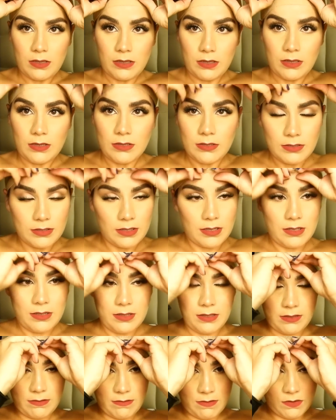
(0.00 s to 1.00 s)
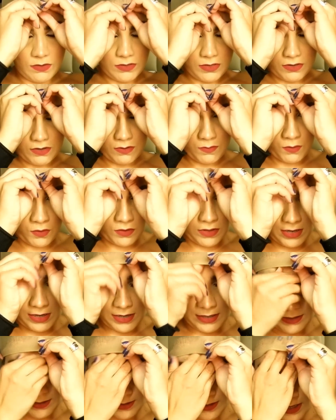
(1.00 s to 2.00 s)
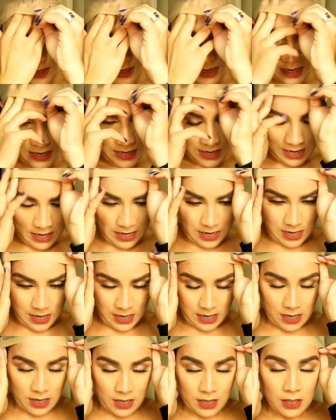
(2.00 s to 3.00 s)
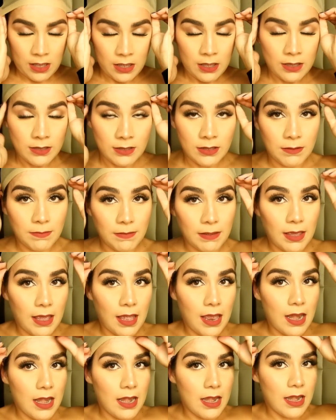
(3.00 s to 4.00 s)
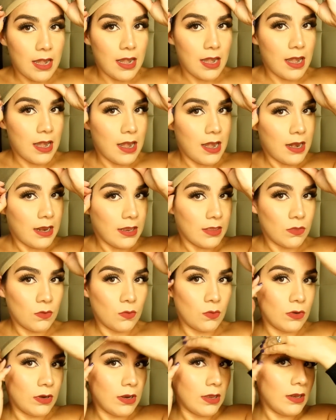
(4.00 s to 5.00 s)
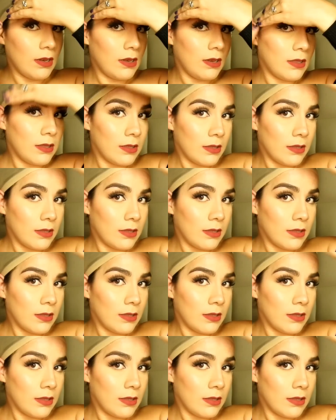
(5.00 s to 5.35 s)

Ahí está. Vamos a acomodar esta. Que se vea natural.